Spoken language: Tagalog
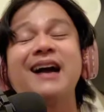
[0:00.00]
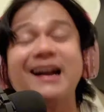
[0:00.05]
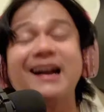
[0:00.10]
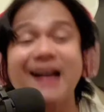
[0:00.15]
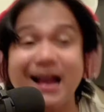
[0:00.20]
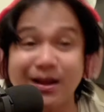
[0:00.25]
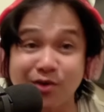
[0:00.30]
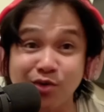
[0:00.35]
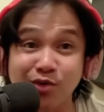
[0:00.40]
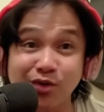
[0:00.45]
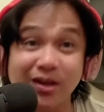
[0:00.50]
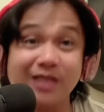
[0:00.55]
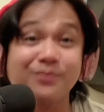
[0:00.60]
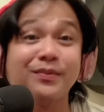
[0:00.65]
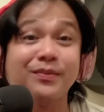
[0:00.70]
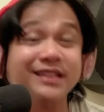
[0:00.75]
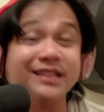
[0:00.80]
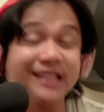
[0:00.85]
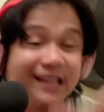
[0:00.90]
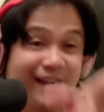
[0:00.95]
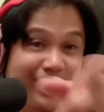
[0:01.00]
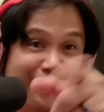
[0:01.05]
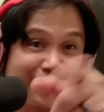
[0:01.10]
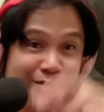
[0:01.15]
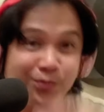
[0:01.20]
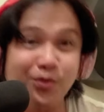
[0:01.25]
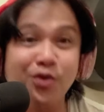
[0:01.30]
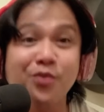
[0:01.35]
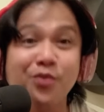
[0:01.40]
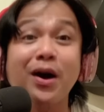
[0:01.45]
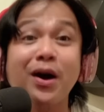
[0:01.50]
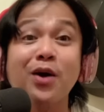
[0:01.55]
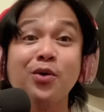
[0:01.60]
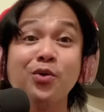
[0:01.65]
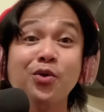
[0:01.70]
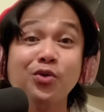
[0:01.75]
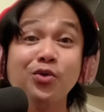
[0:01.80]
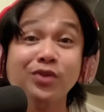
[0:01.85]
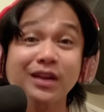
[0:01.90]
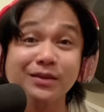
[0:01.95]
nakakagulat pati kayo po
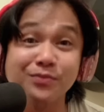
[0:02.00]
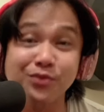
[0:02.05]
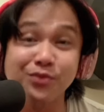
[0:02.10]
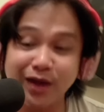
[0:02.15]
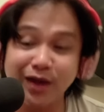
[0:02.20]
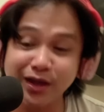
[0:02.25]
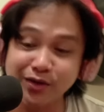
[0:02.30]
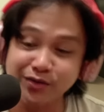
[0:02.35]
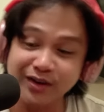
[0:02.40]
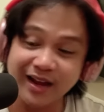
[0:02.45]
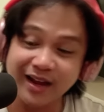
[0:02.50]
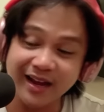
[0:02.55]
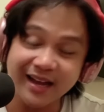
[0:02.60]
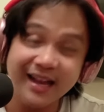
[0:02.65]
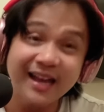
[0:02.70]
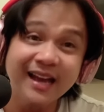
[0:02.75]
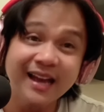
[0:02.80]
magugulat po kayo na